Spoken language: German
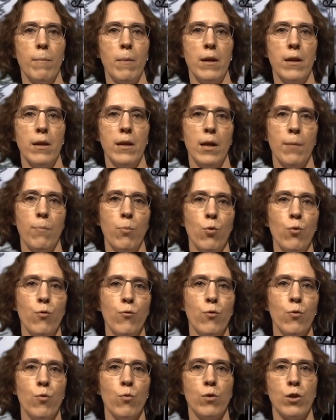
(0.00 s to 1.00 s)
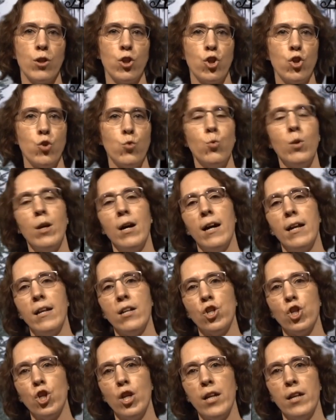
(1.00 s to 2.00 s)
wenn man in der Prüfung oder Schule
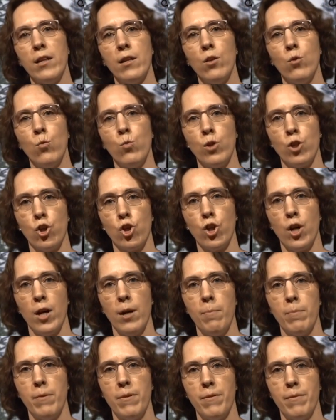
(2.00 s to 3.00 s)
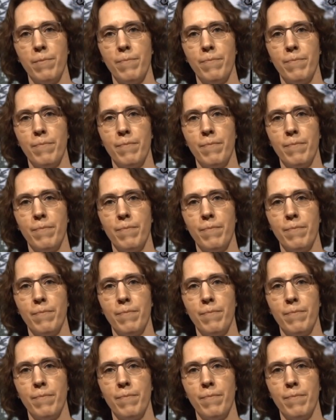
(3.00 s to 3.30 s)
eine schlechte Note schreibt.